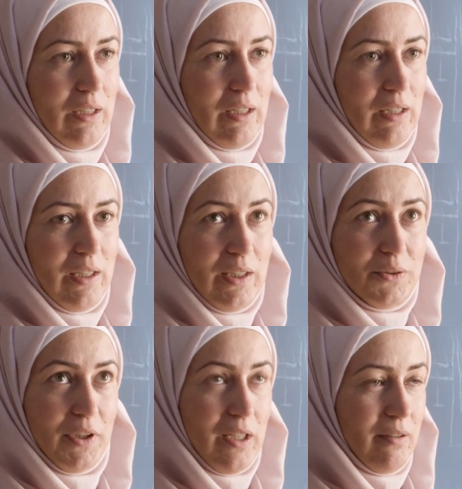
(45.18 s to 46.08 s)
Quand le
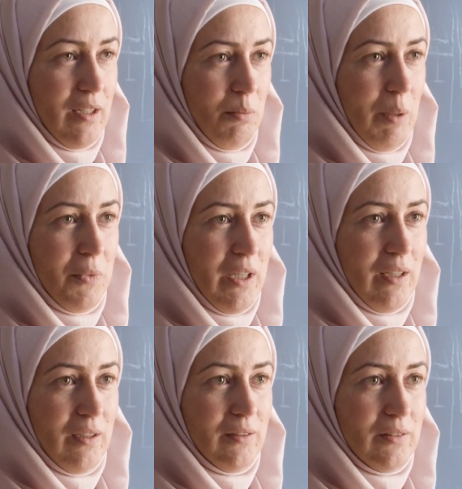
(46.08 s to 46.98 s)
bruit a
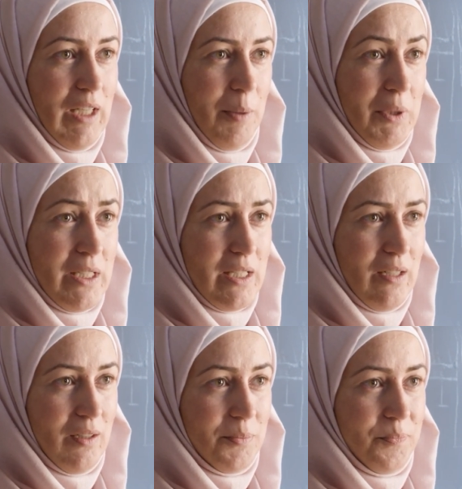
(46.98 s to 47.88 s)
commencé, j'ai pensé que
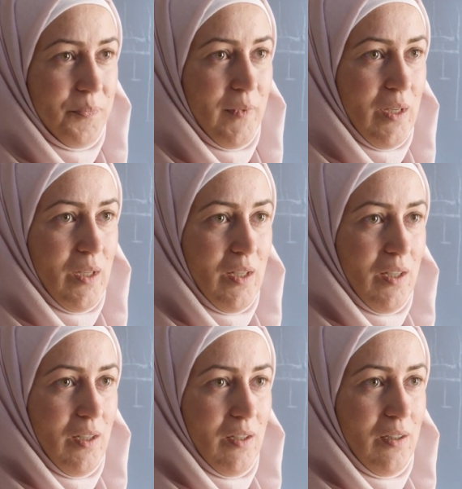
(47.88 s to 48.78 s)
l'immeuble s'écroulait.
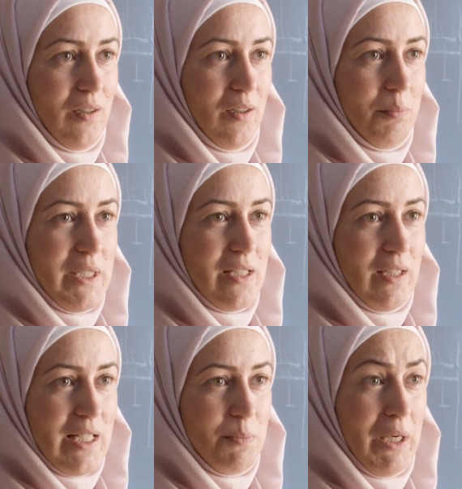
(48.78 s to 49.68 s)
Les gens
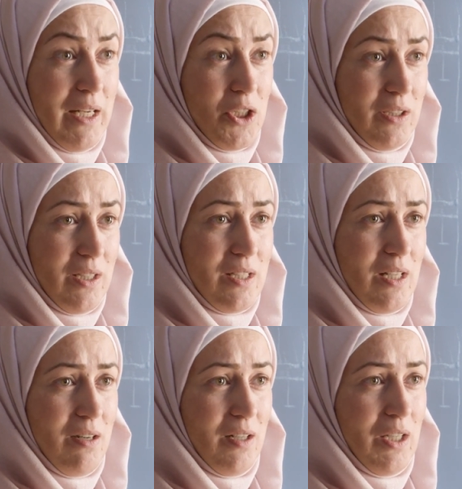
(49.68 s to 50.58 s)
ont commencé à
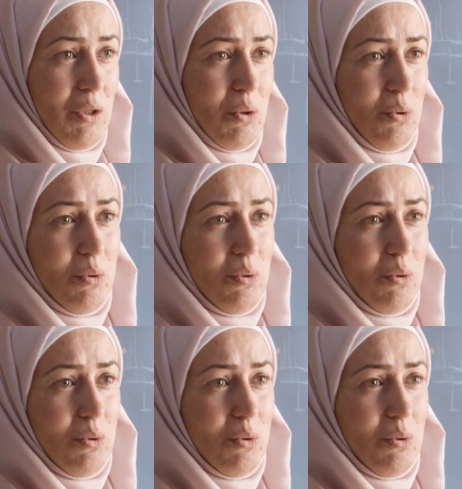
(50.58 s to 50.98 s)
avoir peur.